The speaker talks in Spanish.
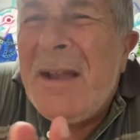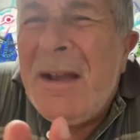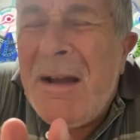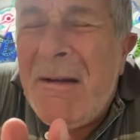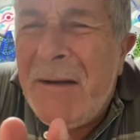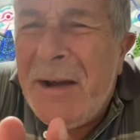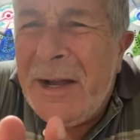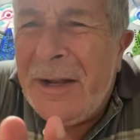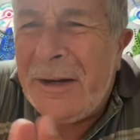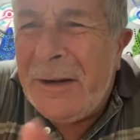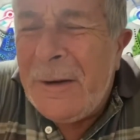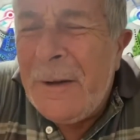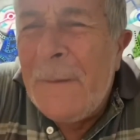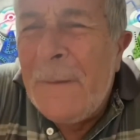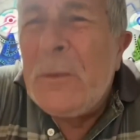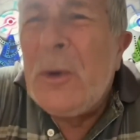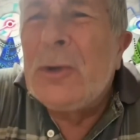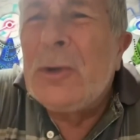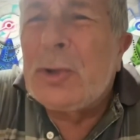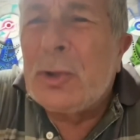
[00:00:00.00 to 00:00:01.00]
A ver,
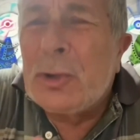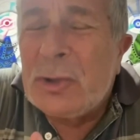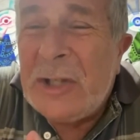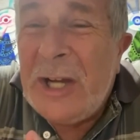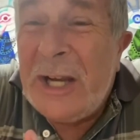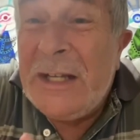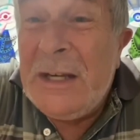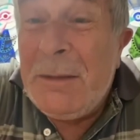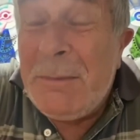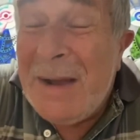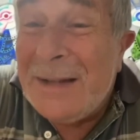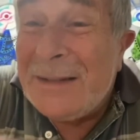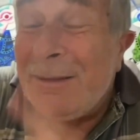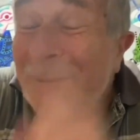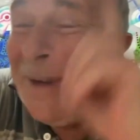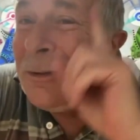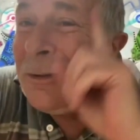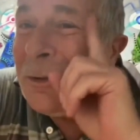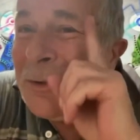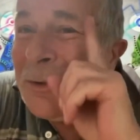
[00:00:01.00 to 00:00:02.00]
otro Shiny más.
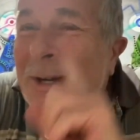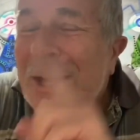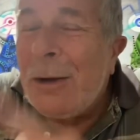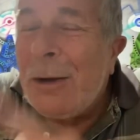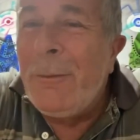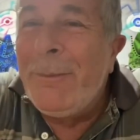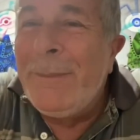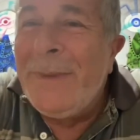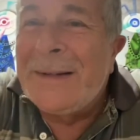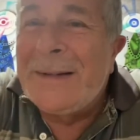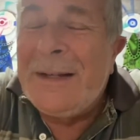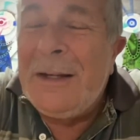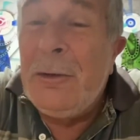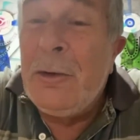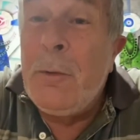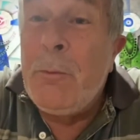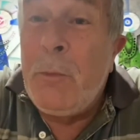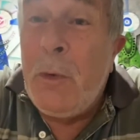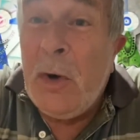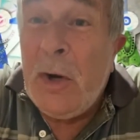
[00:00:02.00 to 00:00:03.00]
Esto se ha convertido
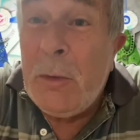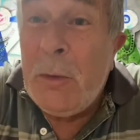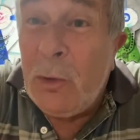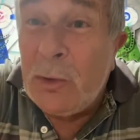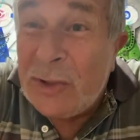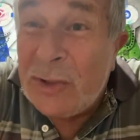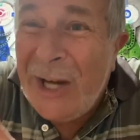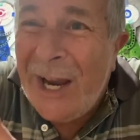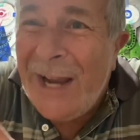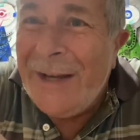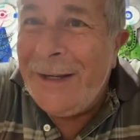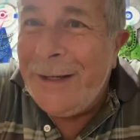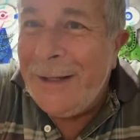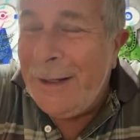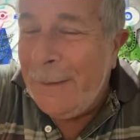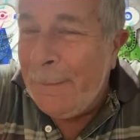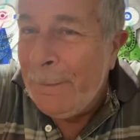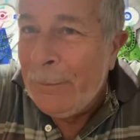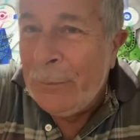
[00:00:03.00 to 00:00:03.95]
en Pokémon Shiny.